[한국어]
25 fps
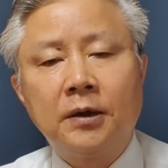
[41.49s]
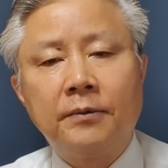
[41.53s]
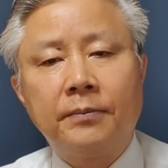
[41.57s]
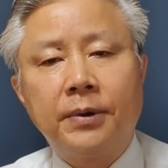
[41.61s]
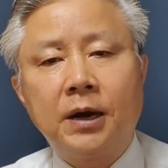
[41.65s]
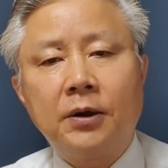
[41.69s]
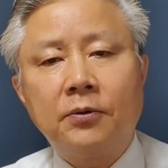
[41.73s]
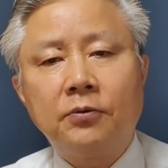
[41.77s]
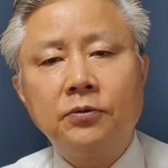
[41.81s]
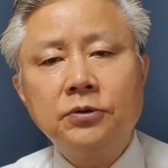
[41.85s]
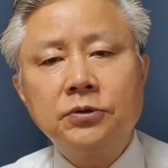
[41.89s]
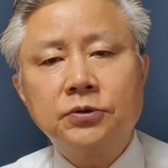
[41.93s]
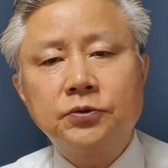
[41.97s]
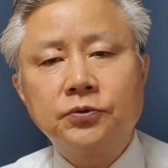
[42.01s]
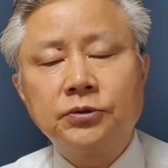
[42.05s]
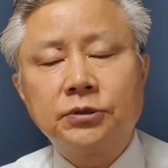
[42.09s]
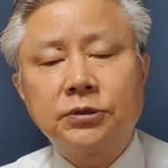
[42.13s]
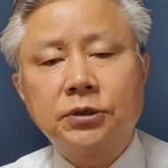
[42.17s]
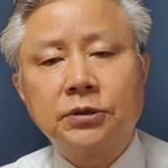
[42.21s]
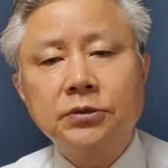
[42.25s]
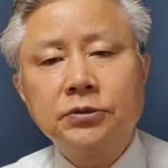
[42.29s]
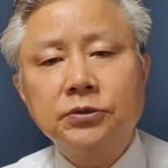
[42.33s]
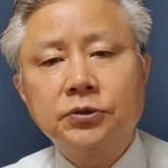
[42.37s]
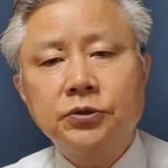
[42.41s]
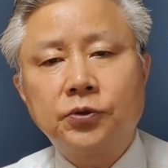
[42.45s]
박원순
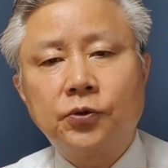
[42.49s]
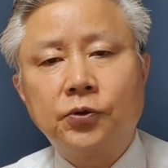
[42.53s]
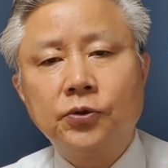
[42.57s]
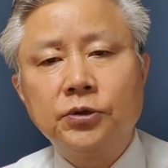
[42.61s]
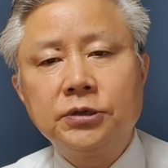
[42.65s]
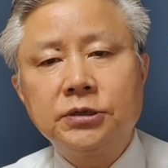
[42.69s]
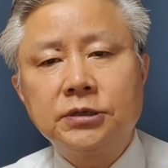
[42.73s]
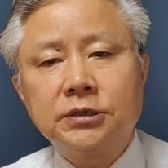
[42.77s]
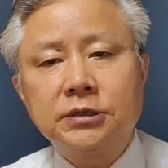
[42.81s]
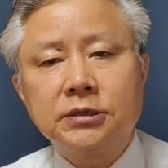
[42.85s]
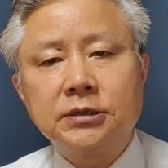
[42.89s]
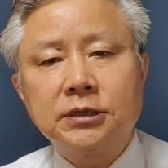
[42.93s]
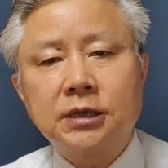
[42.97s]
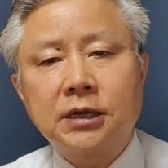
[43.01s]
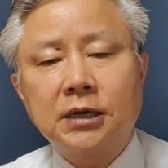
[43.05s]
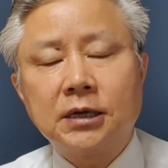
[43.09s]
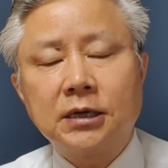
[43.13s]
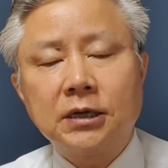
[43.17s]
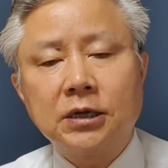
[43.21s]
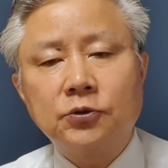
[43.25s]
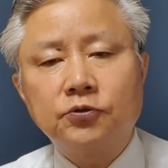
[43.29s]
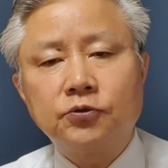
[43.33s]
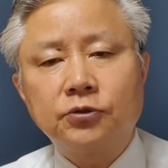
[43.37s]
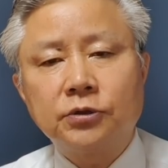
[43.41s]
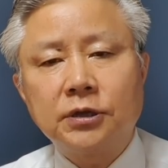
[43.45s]
전
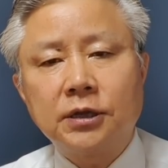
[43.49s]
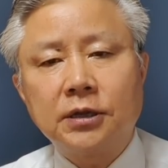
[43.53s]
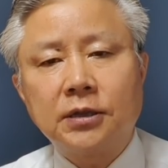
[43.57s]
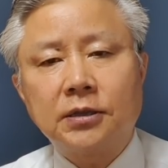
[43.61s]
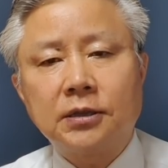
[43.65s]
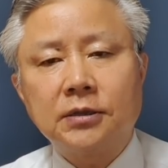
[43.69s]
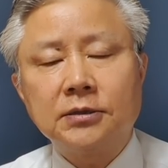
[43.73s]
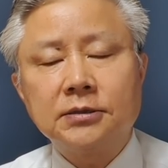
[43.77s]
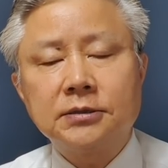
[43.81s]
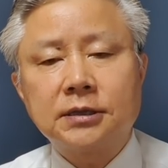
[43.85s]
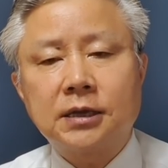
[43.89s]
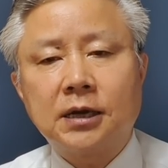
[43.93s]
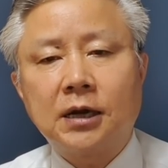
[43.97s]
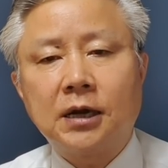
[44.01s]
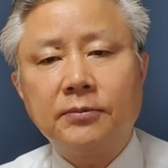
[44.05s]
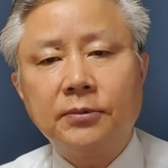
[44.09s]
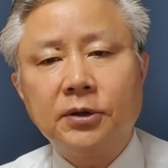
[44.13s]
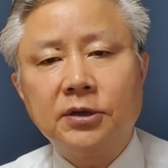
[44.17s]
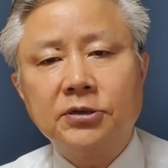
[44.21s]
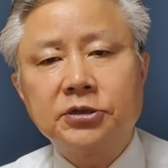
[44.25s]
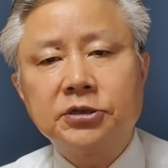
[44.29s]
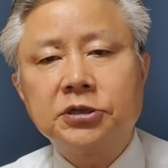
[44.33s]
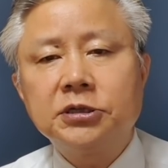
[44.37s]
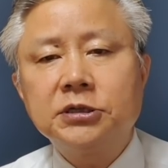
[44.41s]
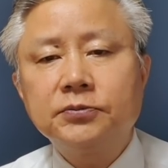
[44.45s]
서울시장이 추진했던
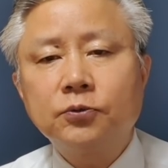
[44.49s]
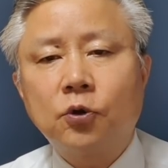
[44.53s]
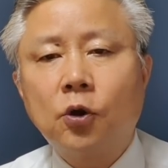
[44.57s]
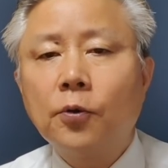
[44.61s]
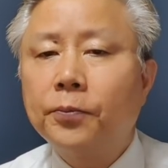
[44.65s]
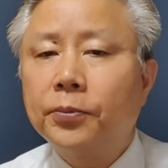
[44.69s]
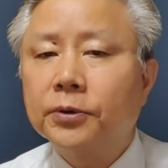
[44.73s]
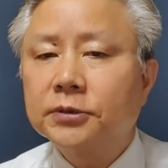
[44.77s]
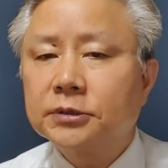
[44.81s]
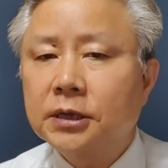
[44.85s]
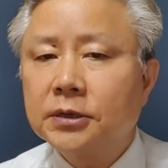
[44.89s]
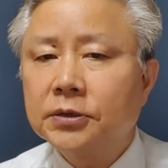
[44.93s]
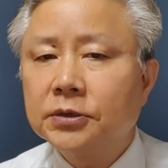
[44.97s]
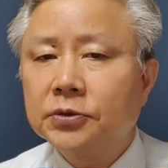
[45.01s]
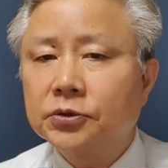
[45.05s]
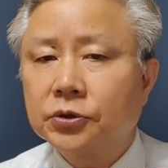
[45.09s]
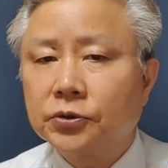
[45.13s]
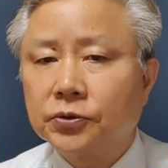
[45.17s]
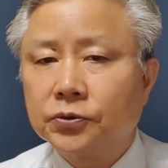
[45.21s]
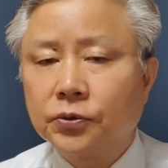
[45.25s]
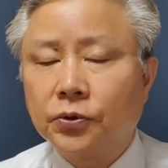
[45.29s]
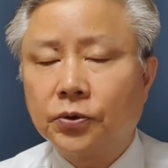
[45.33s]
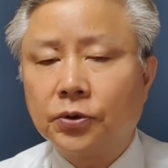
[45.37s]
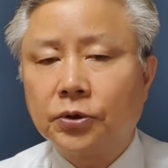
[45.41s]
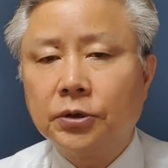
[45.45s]
사업의 75%
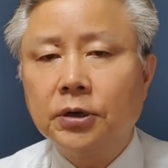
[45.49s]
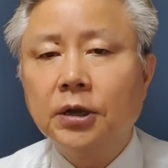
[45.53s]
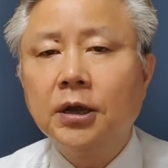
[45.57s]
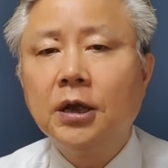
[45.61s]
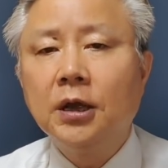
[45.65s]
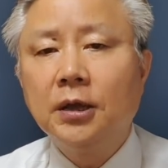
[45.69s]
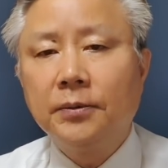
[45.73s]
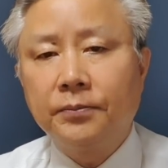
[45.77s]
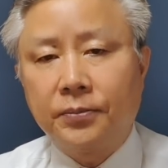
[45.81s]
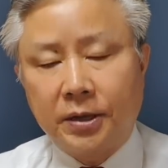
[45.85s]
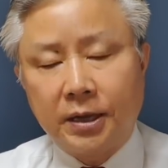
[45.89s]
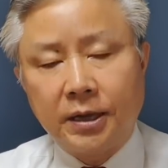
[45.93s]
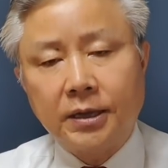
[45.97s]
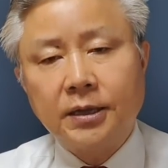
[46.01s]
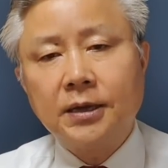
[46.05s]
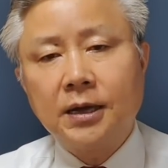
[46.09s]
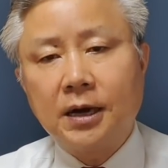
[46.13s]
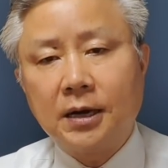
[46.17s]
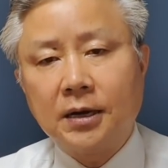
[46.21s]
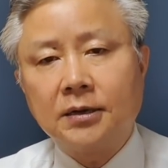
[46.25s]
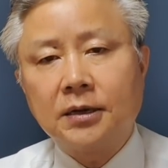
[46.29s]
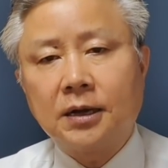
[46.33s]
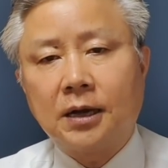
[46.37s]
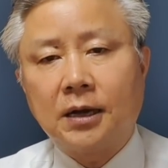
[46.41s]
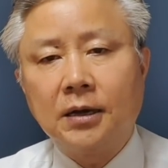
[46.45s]
정도를
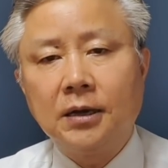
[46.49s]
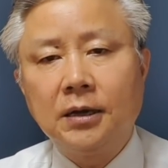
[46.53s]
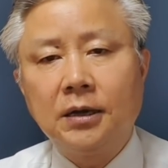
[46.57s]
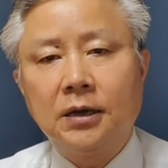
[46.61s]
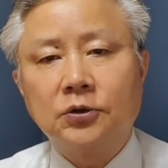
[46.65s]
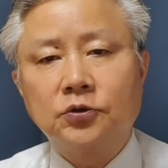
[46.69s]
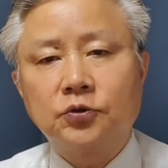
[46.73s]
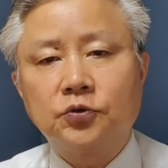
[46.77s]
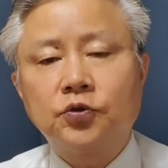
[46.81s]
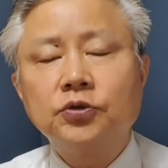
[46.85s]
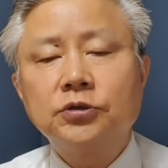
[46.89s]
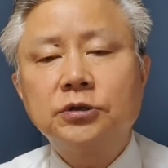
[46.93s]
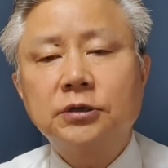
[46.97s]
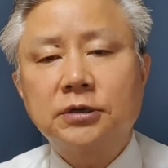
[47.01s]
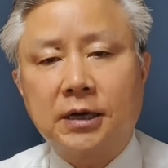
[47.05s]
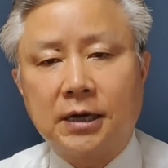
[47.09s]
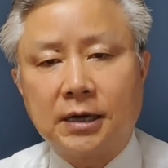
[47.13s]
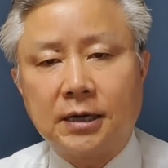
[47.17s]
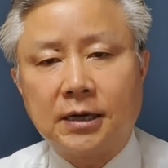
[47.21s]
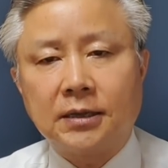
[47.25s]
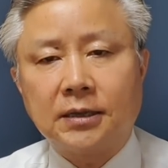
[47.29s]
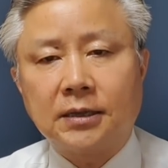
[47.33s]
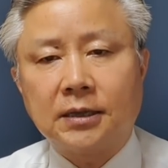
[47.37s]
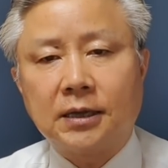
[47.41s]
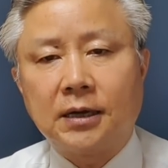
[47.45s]
폐기하거나
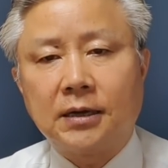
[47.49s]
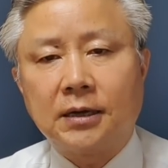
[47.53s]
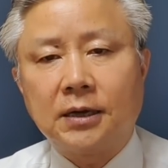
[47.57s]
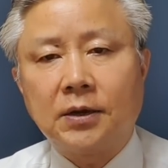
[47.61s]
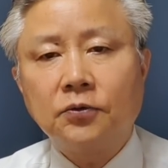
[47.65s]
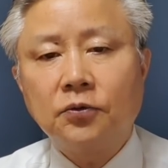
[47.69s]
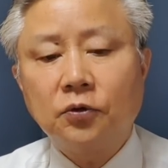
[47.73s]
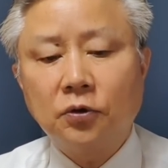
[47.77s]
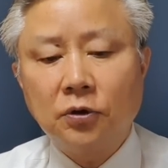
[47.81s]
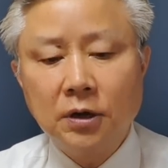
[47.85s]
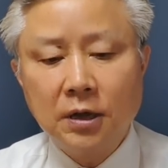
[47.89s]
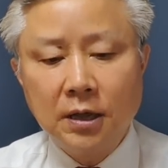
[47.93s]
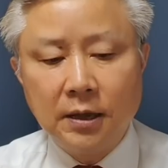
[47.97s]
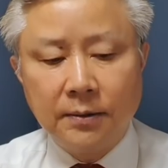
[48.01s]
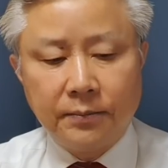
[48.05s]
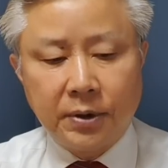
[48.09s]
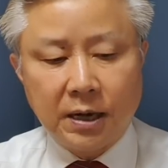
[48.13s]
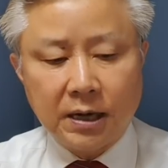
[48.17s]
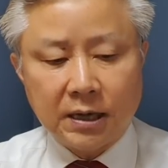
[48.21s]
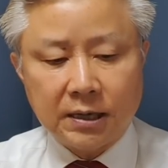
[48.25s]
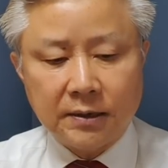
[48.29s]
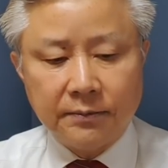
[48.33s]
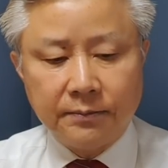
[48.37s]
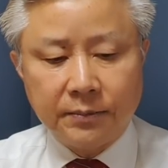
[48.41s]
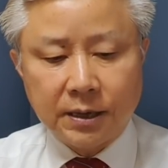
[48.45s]
수정하겠다라고
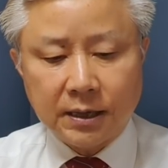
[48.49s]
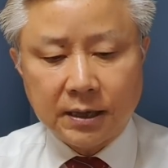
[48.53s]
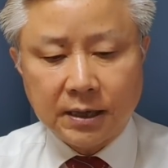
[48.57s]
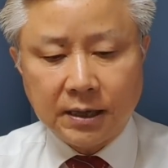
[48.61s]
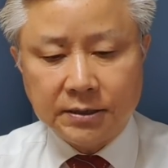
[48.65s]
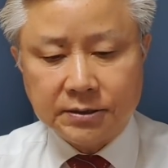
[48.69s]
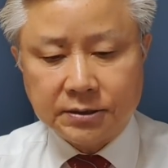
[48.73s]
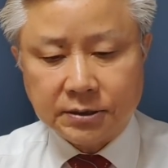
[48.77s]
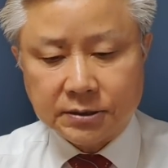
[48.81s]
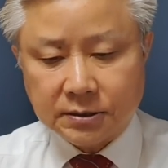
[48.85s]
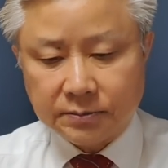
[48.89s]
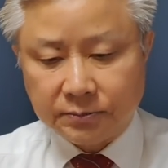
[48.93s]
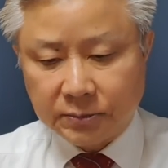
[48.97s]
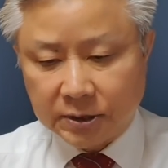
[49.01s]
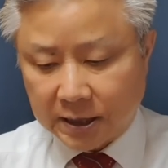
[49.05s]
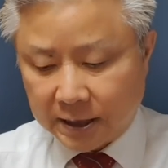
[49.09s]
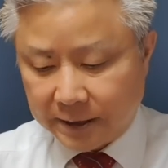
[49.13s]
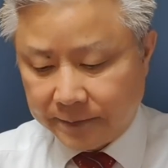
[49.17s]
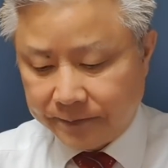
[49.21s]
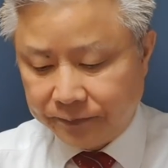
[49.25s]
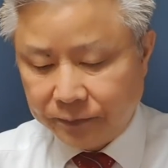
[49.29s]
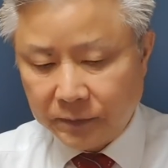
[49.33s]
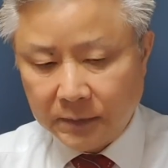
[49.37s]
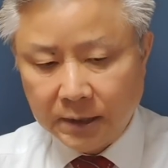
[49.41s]
밝힌 바가 있었습니다.